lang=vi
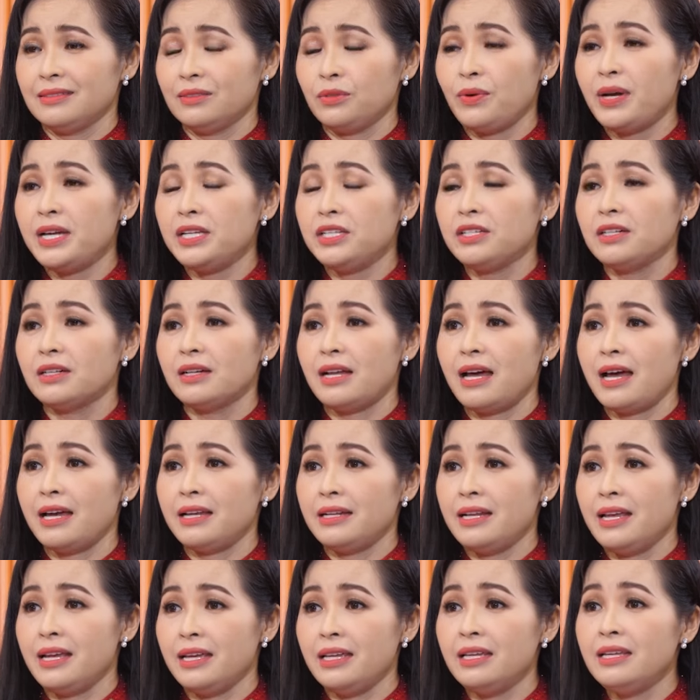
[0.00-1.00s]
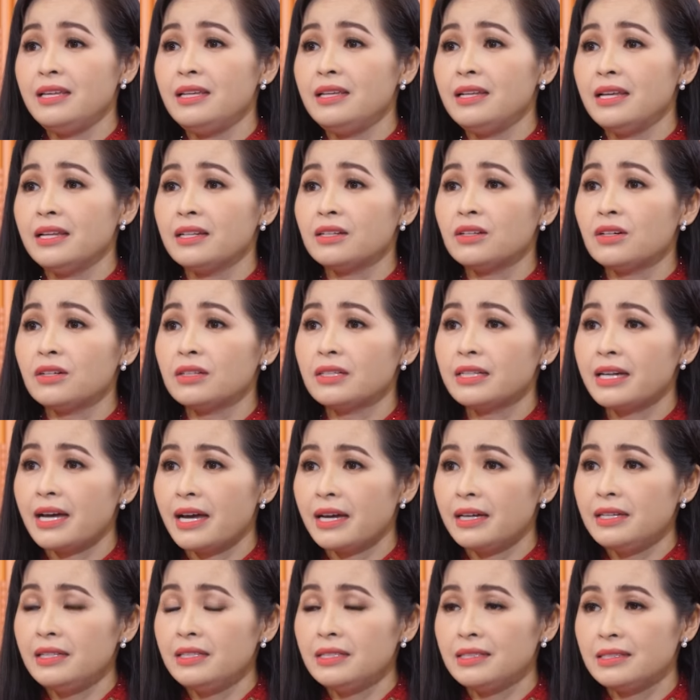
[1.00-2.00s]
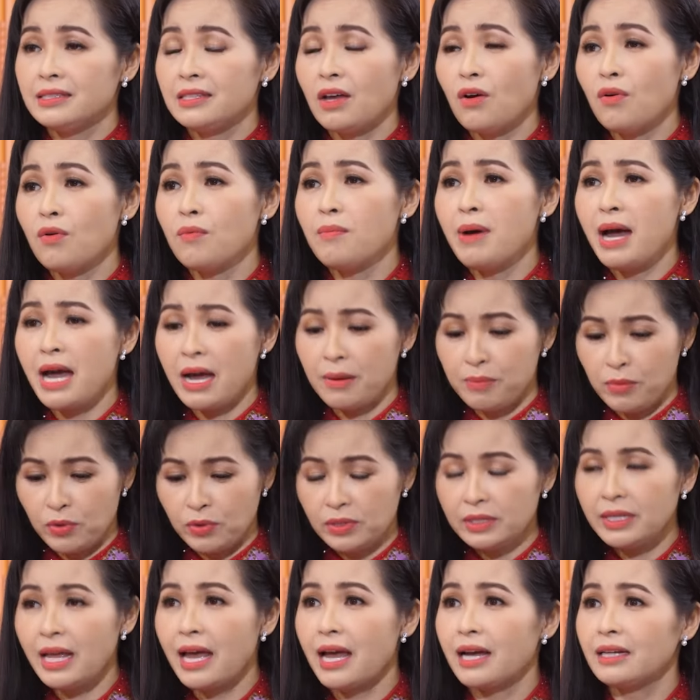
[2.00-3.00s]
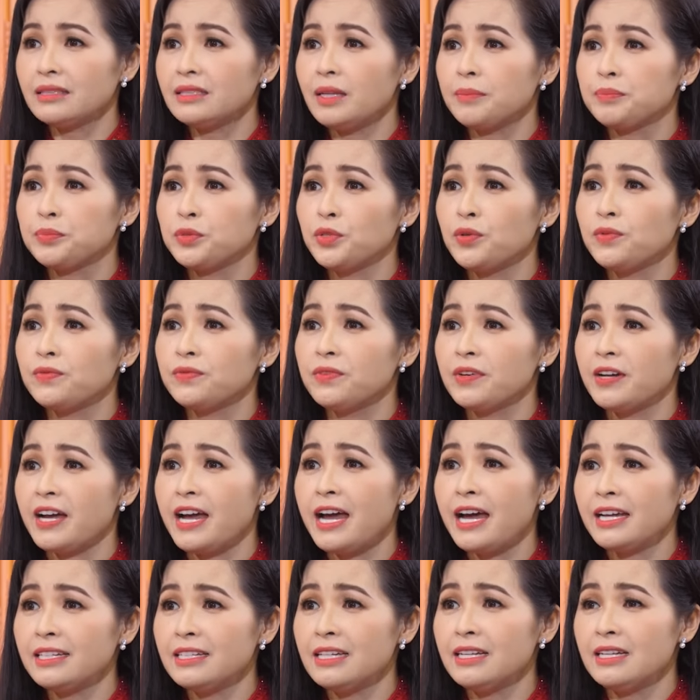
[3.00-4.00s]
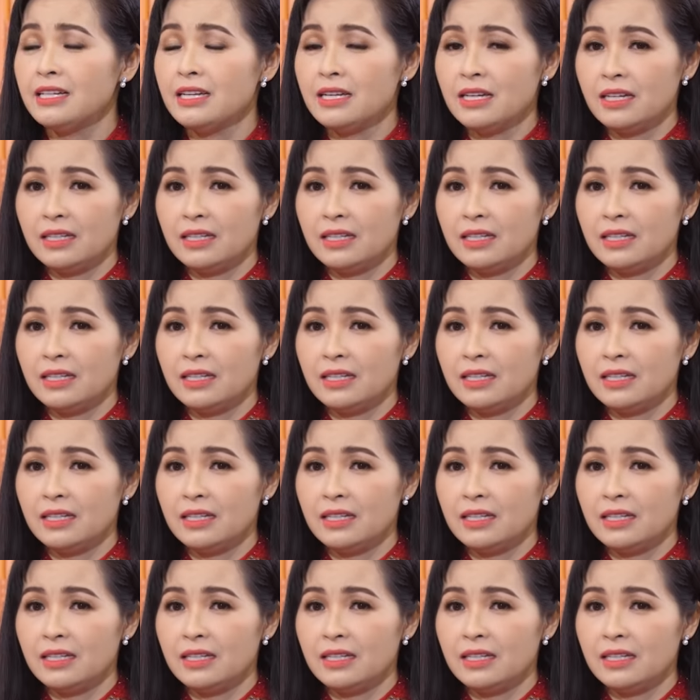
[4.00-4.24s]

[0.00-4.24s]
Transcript: quay trở lại để ý đến con cái sau 3 4 tháng tập trung vào hát á,